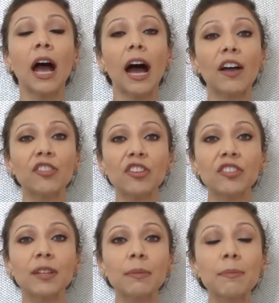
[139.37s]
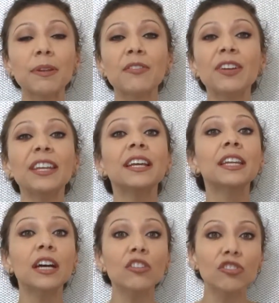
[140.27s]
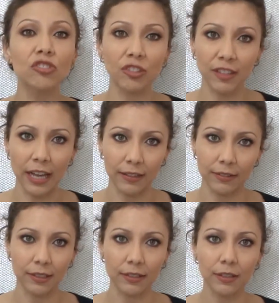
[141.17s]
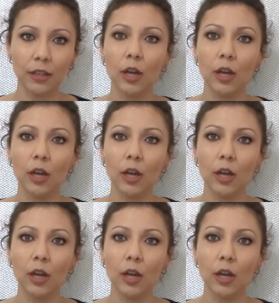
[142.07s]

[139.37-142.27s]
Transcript: a gente também previne grandes desastres.